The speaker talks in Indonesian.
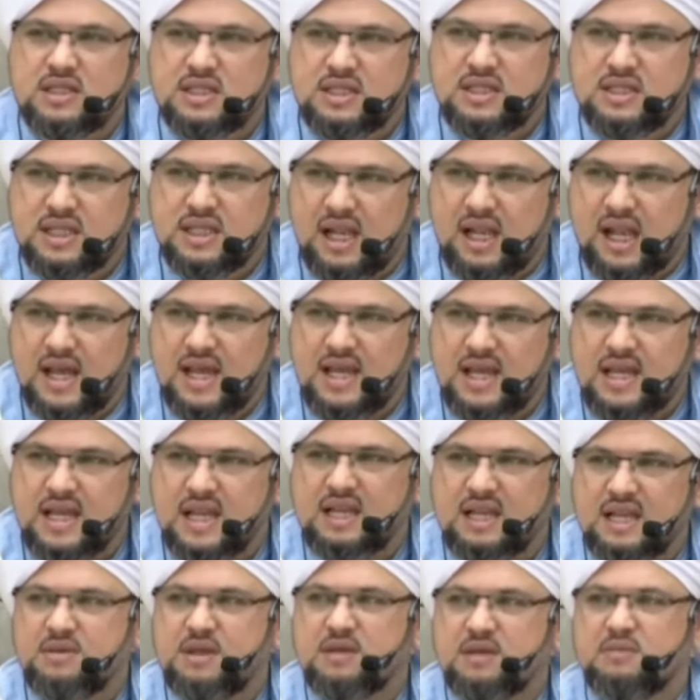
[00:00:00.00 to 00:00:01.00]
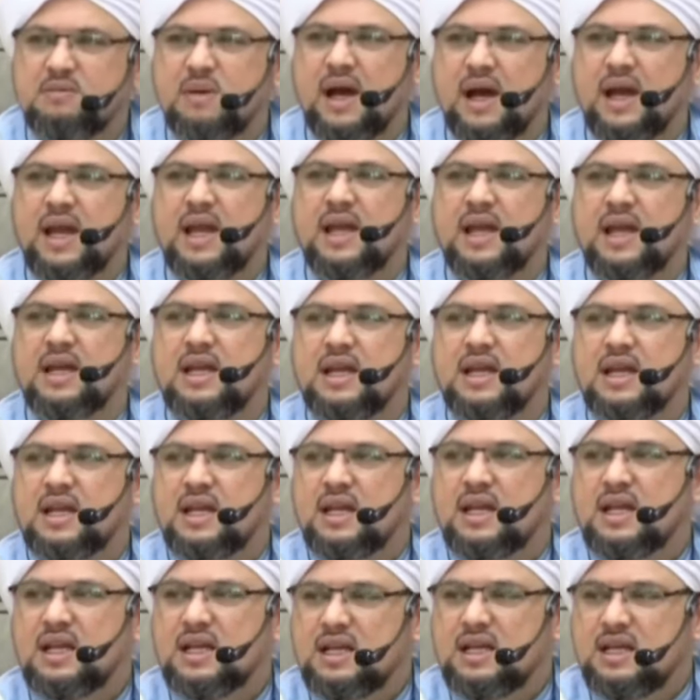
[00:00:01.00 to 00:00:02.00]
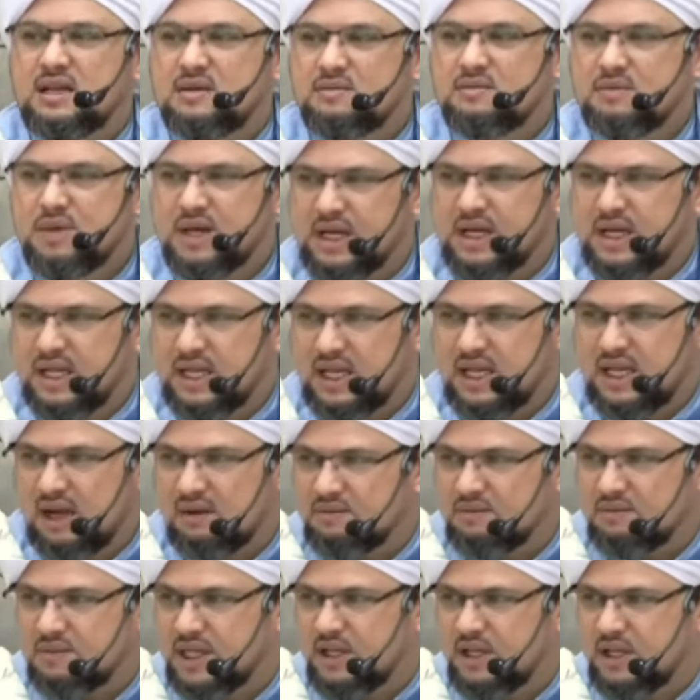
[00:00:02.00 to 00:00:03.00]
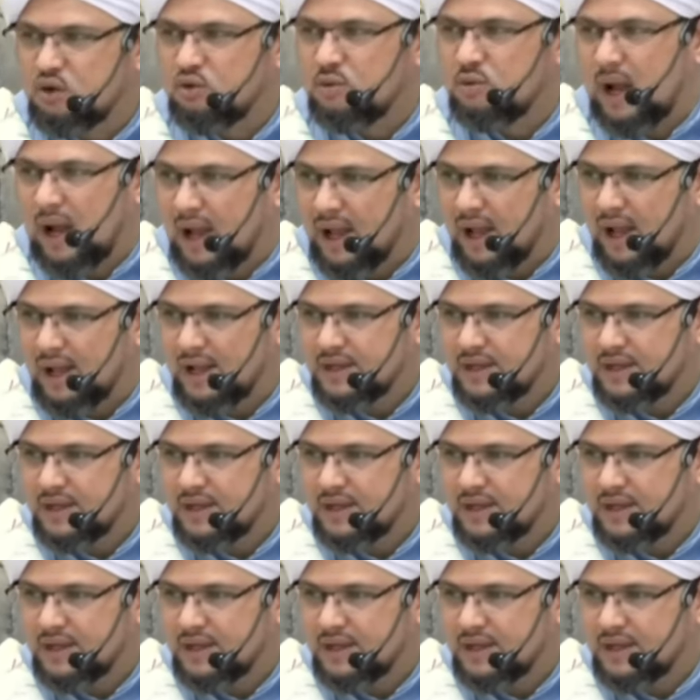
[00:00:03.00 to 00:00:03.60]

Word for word: selayaknya lebih baik berdiam di rumah